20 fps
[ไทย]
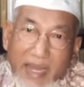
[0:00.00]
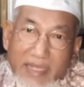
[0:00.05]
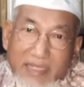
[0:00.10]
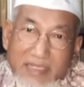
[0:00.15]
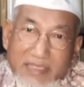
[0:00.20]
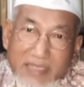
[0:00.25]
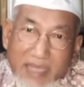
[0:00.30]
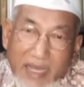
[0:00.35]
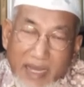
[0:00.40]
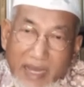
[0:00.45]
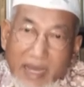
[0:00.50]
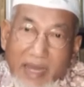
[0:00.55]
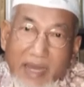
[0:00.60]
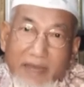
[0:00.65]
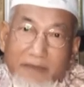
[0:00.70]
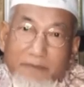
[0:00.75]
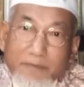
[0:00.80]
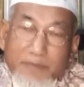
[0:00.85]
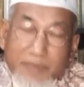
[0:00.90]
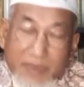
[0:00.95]
อันสะอา
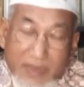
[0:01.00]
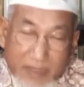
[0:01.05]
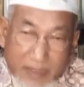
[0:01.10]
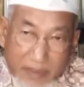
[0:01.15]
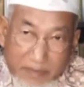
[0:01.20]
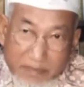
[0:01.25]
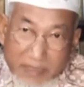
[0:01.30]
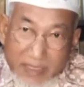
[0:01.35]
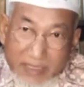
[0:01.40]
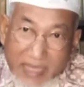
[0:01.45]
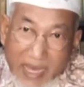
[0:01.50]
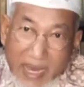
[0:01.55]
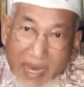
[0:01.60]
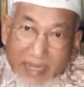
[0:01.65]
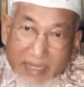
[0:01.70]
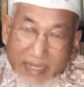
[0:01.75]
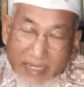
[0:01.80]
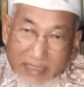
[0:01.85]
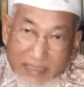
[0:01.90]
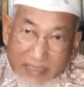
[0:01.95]
ด มีทา
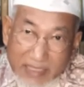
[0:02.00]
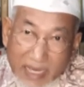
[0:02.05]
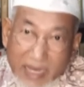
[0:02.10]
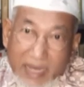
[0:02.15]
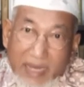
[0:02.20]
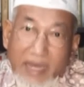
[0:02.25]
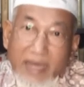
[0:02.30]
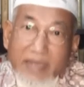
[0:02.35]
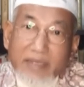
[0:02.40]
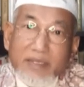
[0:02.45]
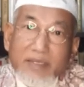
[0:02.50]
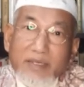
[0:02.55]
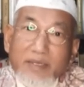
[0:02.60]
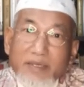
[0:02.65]
นอันสะอาด